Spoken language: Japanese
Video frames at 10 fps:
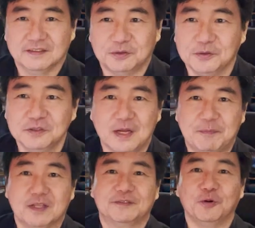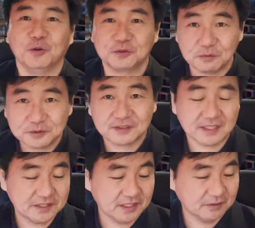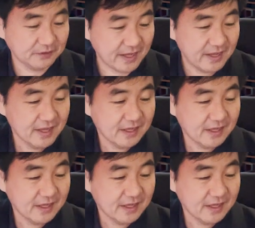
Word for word: そういうのはやっぱり相当難しいので